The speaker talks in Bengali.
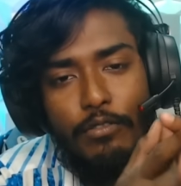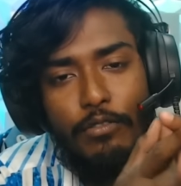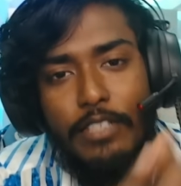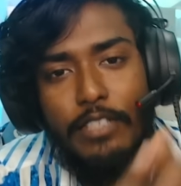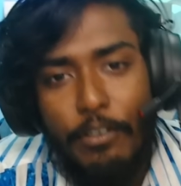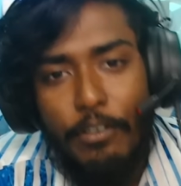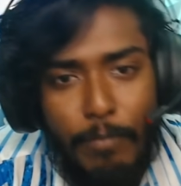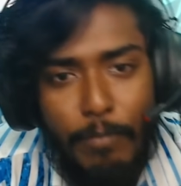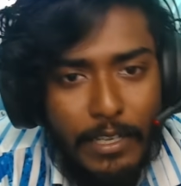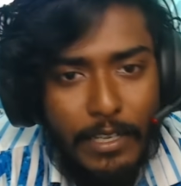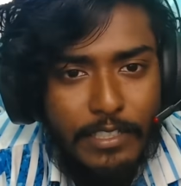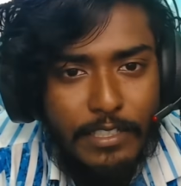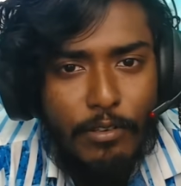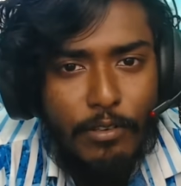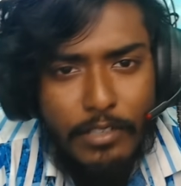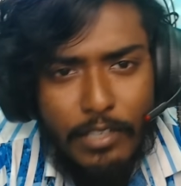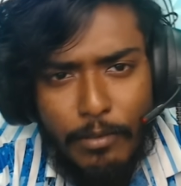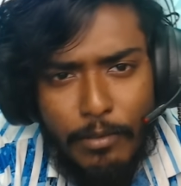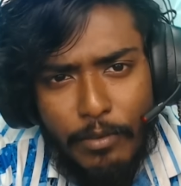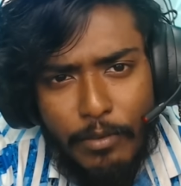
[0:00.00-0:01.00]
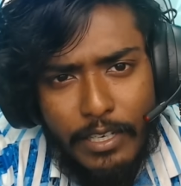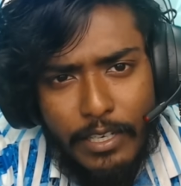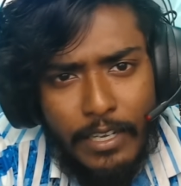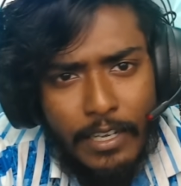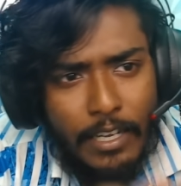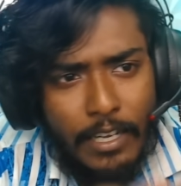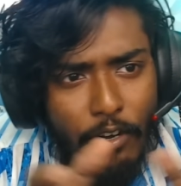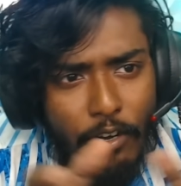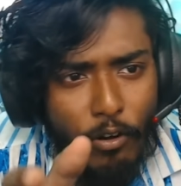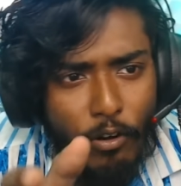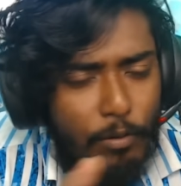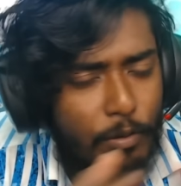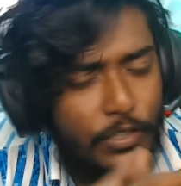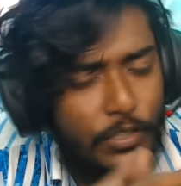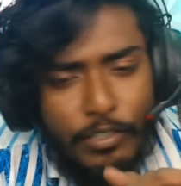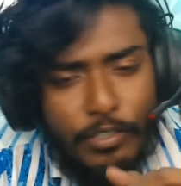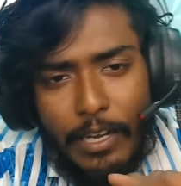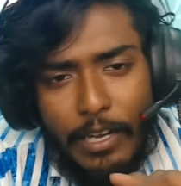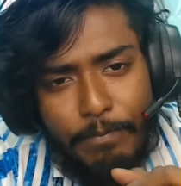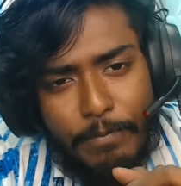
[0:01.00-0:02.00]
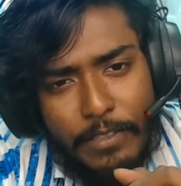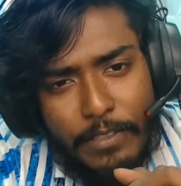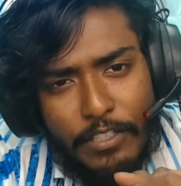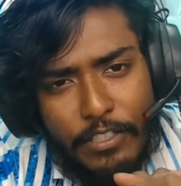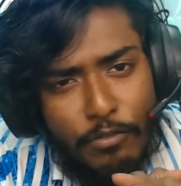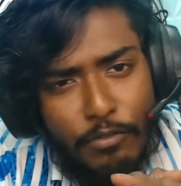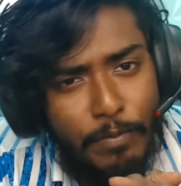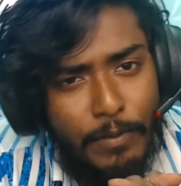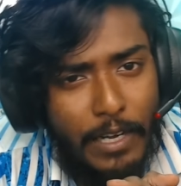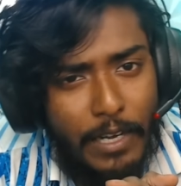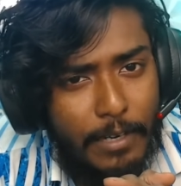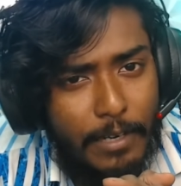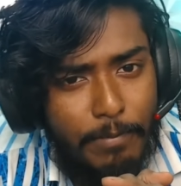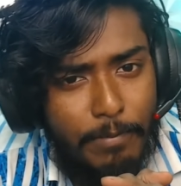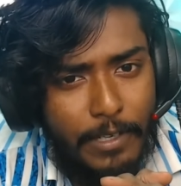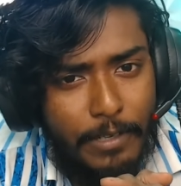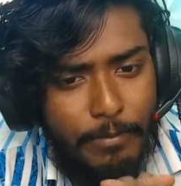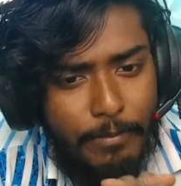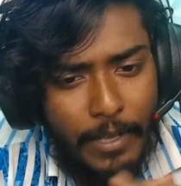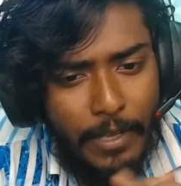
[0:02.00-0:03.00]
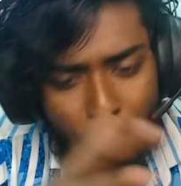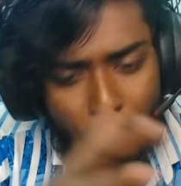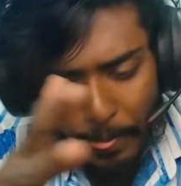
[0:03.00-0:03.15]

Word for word: কেউ বাজে কথা বলে অবশ্যই আপনাদের খুব খারাপ লাগবে